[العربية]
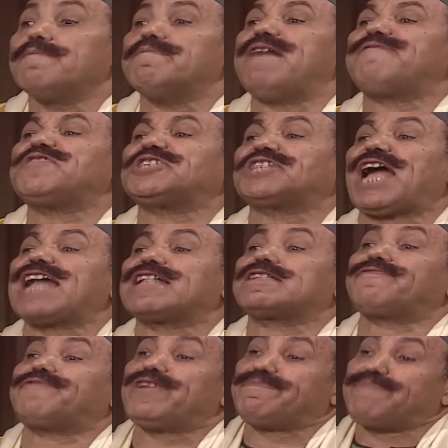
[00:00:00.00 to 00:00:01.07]
مفيش
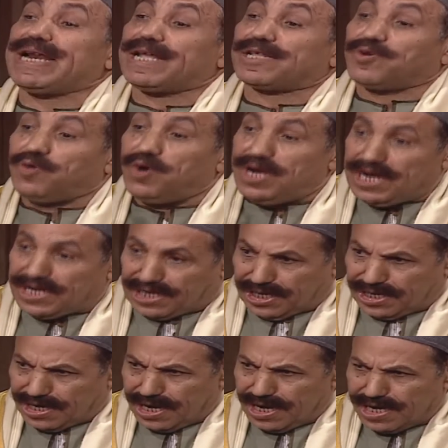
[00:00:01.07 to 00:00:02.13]
حد في البلد
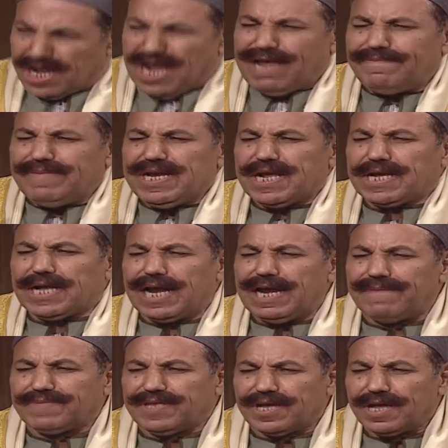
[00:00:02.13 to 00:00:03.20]
كلتي يعمل
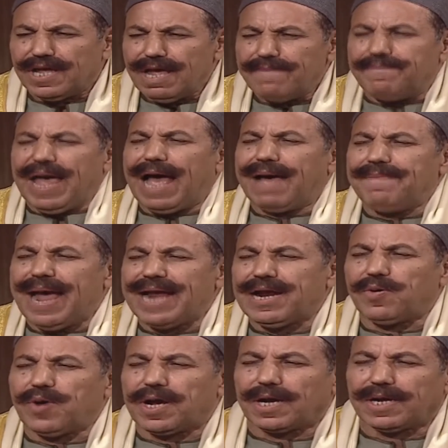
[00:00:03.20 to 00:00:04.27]
الكلام دي
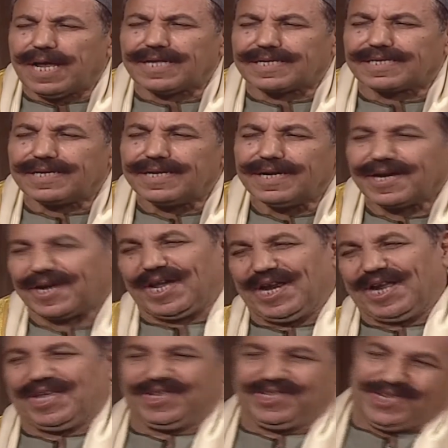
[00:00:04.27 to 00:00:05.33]
بامانه واخلاص غيرك